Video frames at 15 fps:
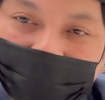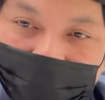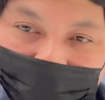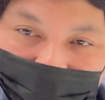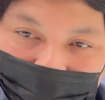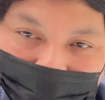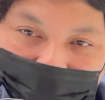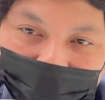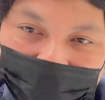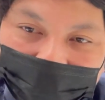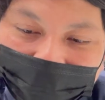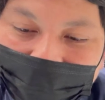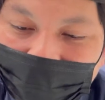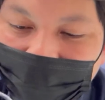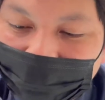tayong
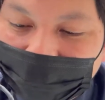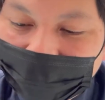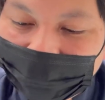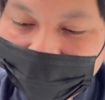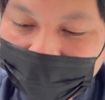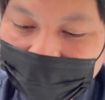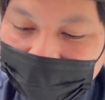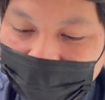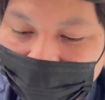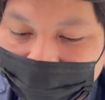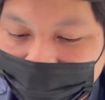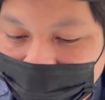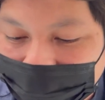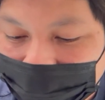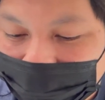pangregalo mamaya, ano,
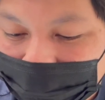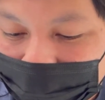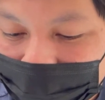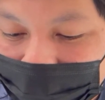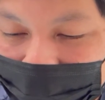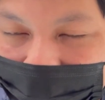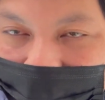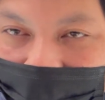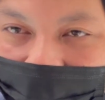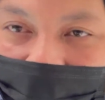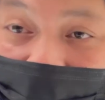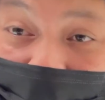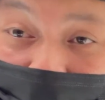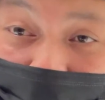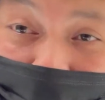pag uwi.
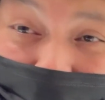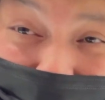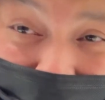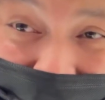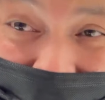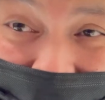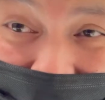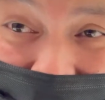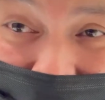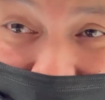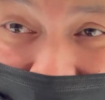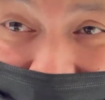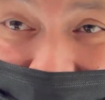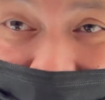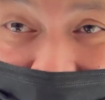Isusurpresa ko
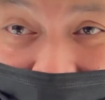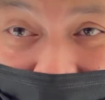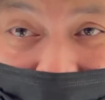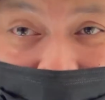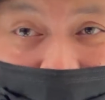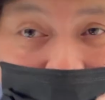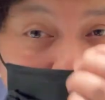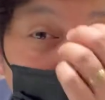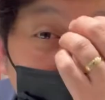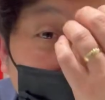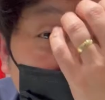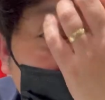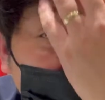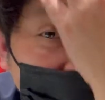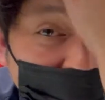si
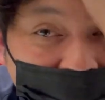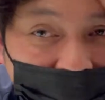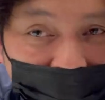wifey.